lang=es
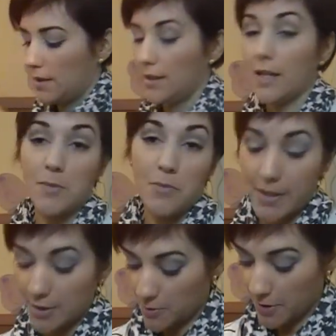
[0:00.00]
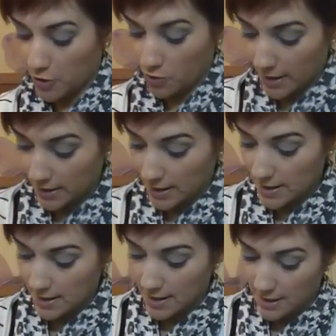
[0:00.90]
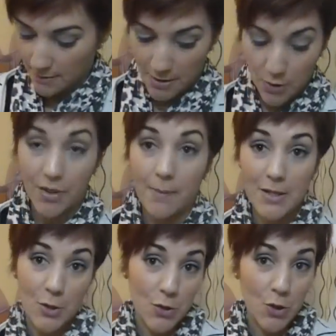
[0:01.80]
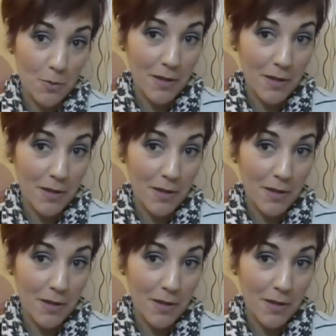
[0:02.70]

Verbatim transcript: Después, como he dicho antes, eh, mi otra pasión son los